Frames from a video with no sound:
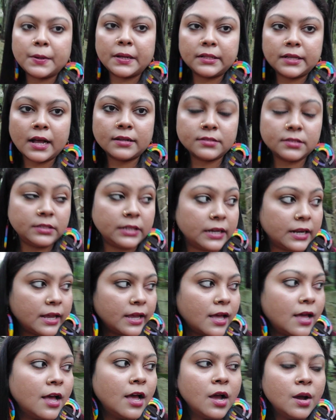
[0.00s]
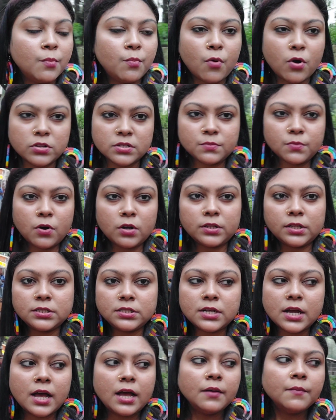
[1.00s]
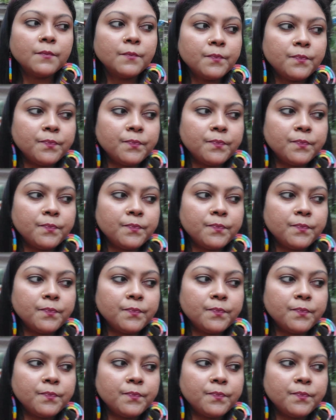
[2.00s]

बाद यहाँ से निकलेंगे मौसम बहुत अच्छा है